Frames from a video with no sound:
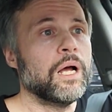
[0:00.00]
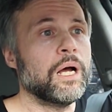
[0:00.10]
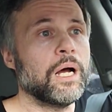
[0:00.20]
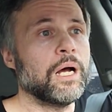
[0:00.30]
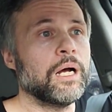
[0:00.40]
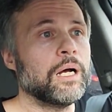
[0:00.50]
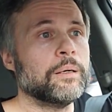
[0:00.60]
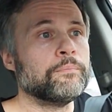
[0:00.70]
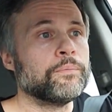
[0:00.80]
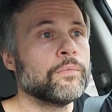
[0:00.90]

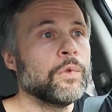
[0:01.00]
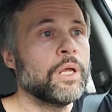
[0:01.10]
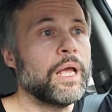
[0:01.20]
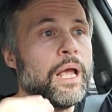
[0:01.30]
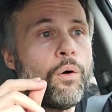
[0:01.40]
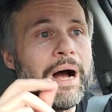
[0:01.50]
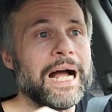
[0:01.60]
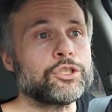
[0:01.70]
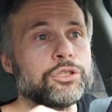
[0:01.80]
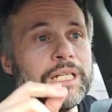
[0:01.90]
Uh, eu
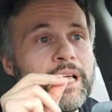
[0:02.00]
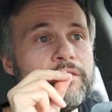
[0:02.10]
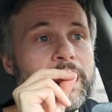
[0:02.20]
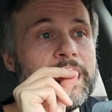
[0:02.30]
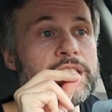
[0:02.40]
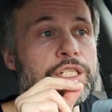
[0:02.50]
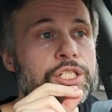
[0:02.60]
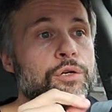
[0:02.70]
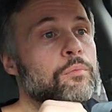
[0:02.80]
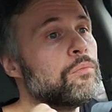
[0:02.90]
acho que deveria
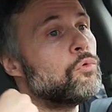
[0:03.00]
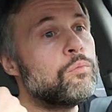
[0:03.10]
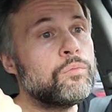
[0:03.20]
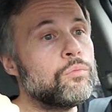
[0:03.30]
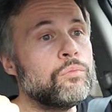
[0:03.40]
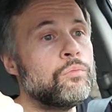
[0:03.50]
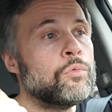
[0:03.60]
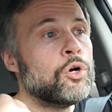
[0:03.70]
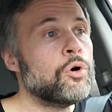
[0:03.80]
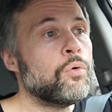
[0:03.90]
existir um, um,
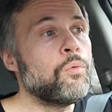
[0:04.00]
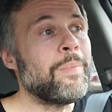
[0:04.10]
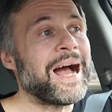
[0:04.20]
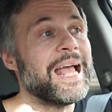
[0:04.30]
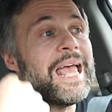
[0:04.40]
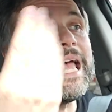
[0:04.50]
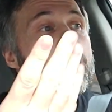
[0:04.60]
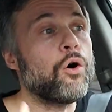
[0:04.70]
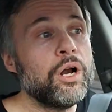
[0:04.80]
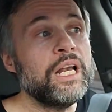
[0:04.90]
um uma
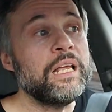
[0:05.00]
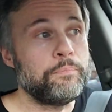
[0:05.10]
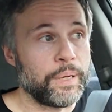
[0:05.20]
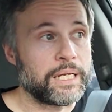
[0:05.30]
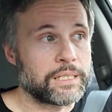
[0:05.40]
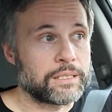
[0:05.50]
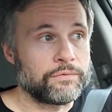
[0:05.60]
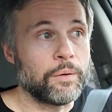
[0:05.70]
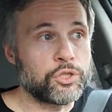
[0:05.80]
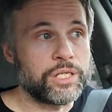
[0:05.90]
E-Olympics,
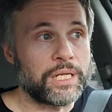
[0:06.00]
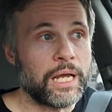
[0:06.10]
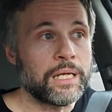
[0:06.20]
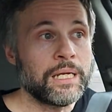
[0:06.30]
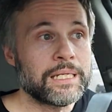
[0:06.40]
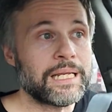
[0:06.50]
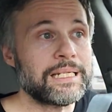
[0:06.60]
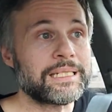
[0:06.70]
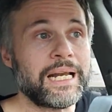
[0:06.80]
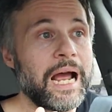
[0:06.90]
vamos dizer. Se
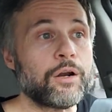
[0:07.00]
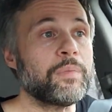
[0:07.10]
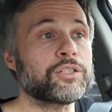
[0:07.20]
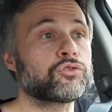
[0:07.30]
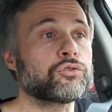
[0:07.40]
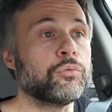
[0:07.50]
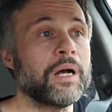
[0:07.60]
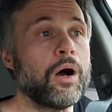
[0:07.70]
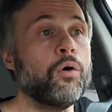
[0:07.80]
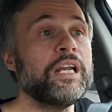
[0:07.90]
eles criaram uma,
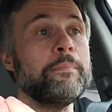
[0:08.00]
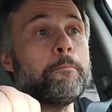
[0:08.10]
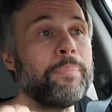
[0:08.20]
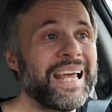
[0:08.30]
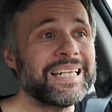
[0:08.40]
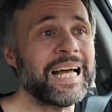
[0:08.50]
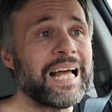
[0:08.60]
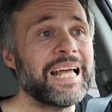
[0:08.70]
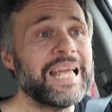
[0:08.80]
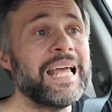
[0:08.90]
uma Olimpíada
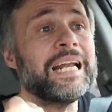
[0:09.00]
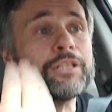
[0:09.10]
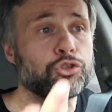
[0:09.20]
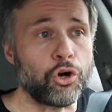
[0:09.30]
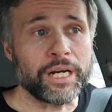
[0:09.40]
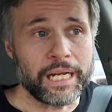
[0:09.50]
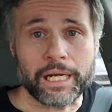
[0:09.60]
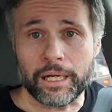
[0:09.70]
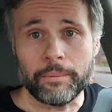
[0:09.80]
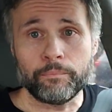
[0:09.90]

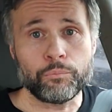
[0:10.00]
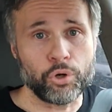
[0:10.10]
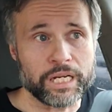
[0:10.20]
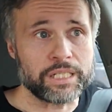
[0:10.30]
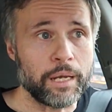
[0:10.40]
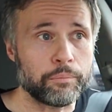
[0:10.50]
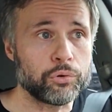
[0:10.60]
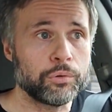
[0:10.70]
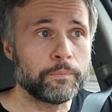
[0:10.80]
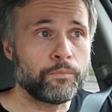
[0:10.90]
Eletrônica, por exemplo,